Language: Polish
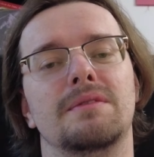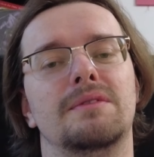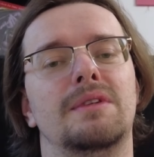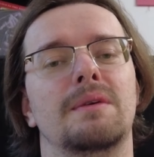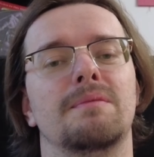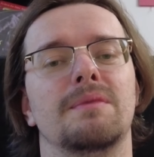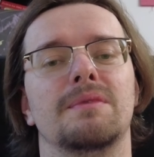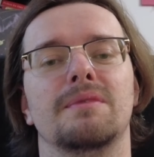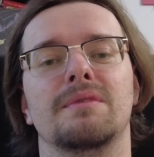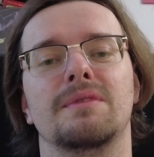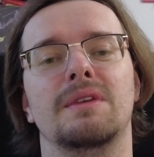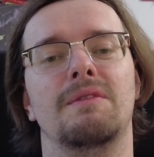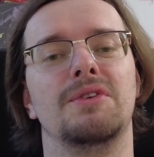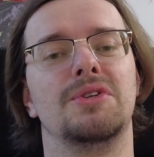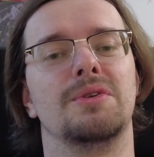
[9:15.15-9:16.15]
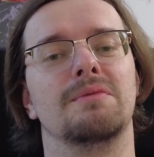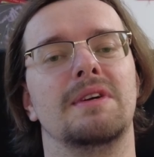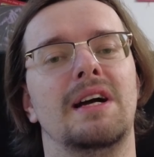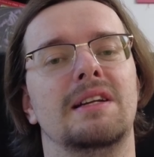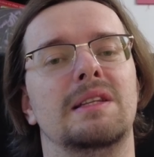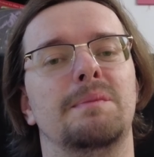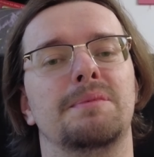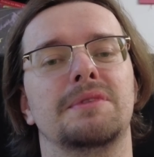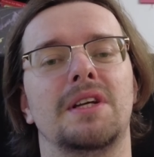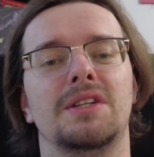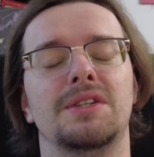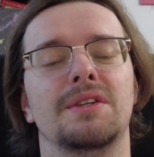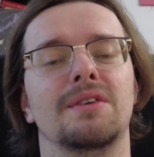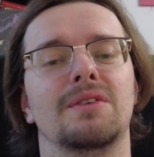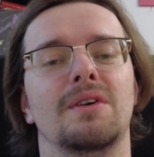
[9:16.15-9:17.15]
tym towarzyszom kart
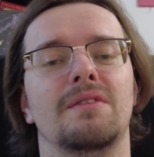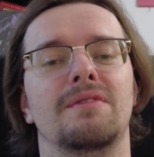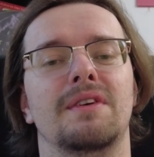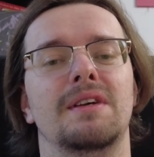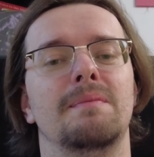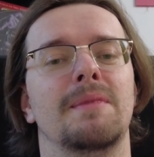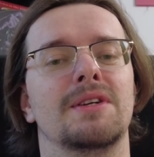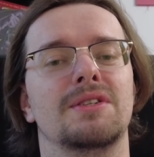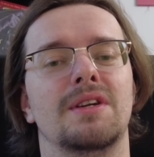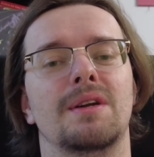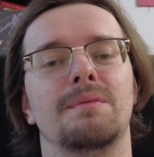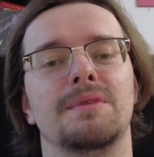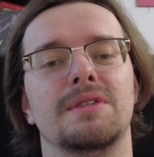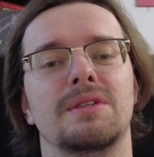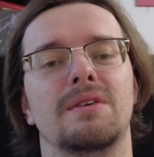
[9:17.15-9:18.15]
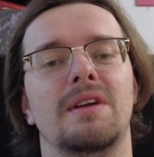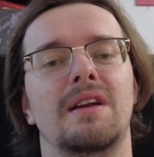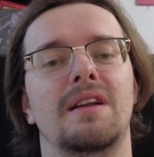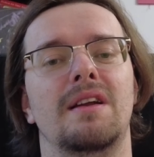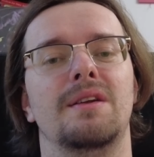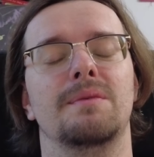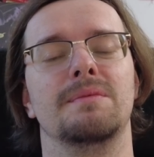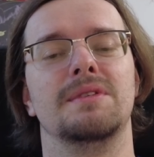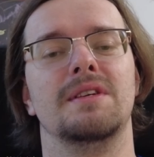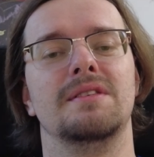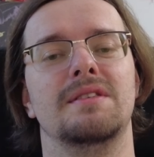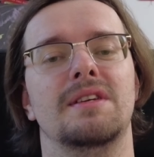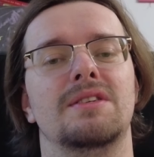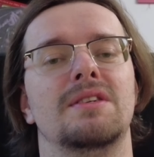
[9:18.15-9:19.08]
postaci gotowe i masz jedną historię na jedną sesję,